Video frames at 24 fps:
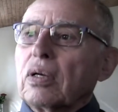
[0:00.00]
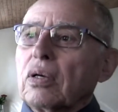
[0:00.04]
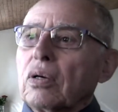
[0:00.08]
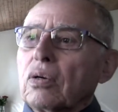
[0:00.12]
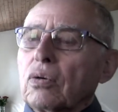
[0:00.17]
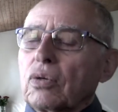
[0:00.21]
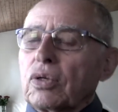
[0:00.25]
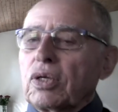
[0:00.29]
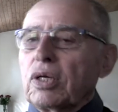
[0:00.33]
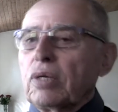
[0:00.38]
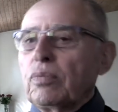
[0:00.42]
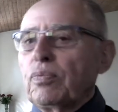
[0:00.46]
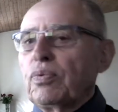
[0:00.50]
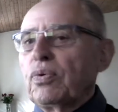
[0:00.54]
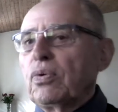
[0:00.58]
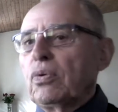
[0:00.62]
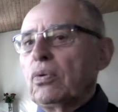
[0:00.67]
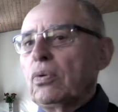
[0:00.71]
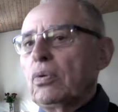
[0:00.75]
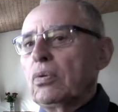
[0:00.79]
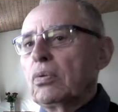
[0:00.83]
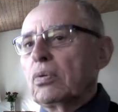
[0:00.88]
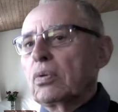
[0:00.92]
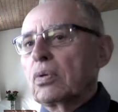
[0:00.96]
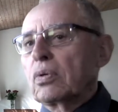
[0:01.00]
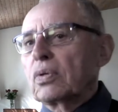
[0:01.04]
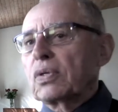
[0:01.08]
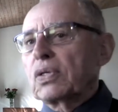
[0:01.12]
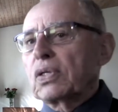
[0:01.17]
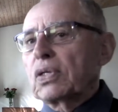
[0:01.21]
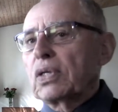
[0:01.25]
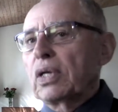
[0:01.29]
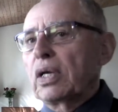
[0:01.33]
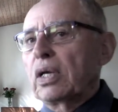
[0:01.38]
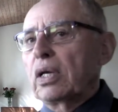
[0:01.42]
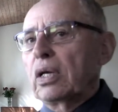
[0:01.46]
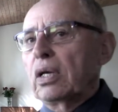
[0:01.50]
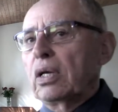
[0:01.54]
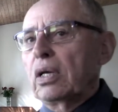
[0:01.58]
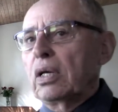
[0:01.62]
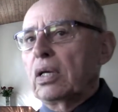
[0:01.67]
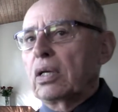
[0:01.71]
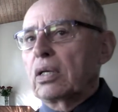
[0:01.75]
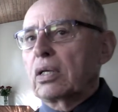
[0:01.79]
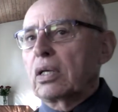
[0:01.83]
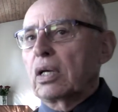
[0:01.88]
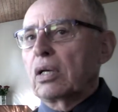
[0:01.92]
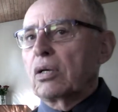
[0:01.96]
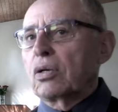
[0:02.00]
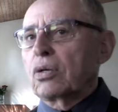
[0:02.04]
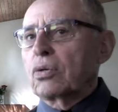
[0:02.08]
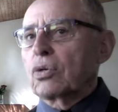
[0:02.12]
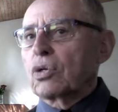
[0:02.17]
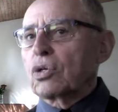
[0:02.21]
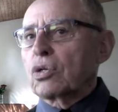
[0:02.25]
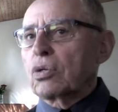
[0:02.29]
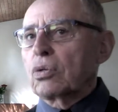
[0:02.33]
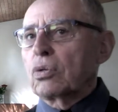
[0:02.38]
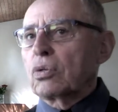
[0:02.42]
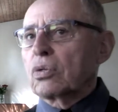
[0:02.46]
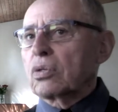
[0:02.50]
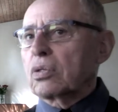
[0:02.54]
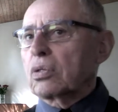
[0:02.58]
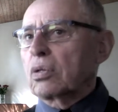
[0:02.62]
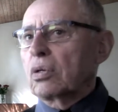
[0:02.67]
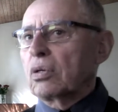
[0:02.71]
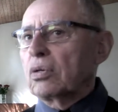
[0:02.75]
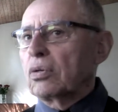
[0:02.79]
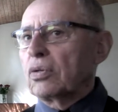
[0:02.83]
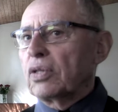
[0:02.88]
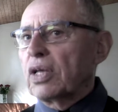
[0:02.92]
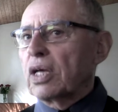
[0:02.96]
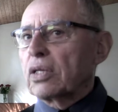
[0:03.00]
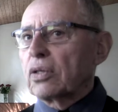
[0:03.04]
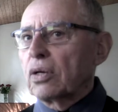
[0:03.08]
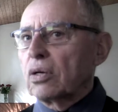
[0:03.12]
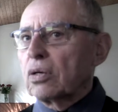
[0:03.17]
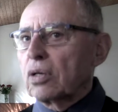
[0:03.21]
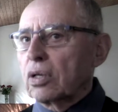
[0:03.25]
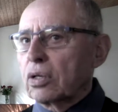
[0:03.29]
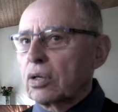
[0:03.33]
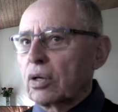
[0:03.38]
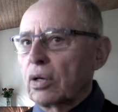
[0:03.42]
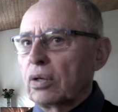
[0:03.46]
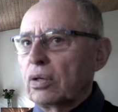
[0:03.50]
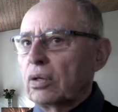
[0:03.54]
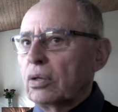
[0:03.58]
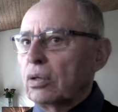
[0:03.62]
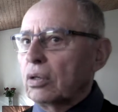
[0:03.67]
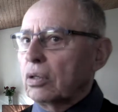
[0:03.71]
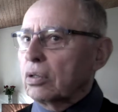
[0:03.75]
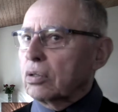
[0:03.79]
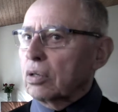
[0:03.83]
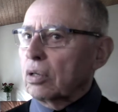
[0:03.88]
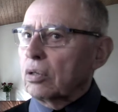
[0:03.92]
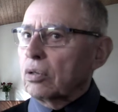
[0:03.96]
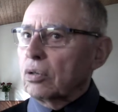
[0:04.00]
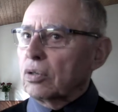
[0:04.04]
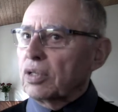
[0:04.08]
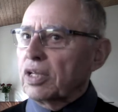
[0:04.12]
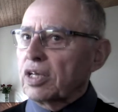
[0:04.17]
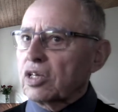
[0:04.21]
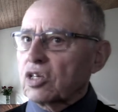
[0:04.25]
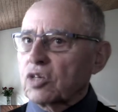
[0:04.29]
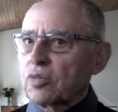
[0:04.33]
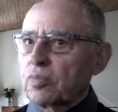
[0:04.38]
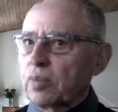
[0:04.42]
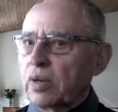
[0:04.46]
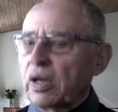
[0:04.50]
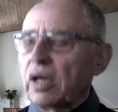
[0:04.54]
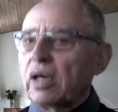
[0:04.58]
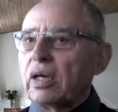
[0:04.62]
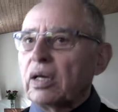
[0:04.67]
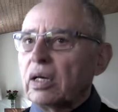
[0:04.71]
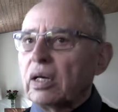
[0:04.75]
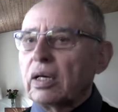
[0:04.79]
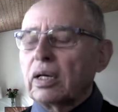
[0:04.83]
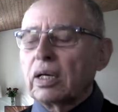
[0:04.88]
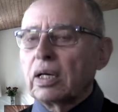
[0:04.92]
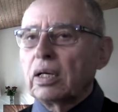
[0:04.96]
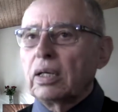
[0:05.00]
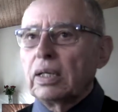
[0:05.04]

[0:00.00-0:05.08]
Au début, c'est quelque chose que l'on a dans le cœur, que l'on espère,